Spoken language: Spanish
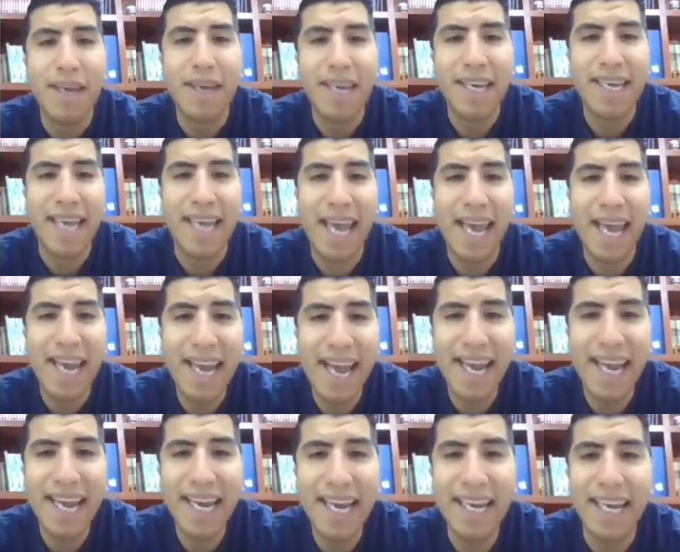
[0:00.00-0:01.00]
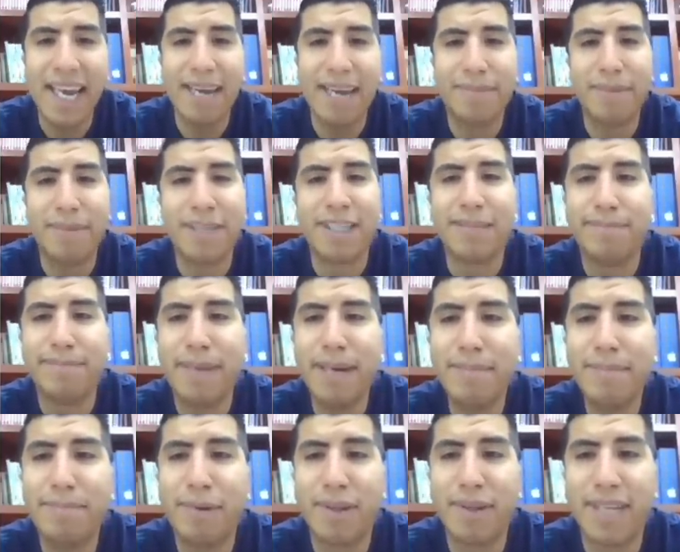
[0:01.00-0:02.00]
y que era él el principal
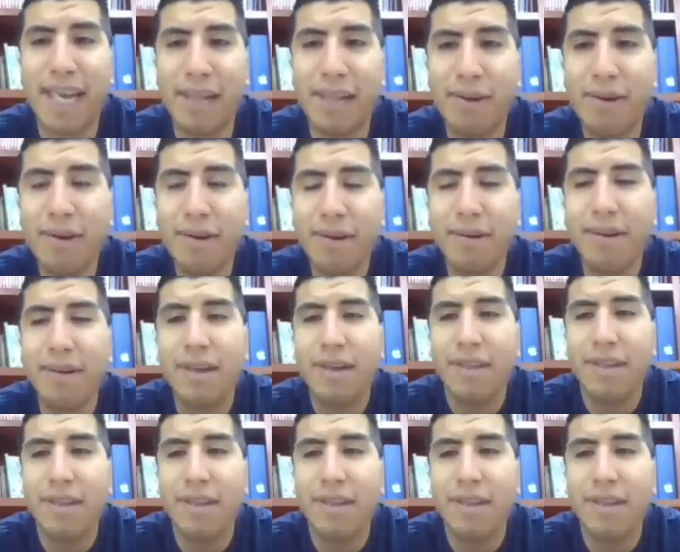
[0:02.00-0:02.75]
importador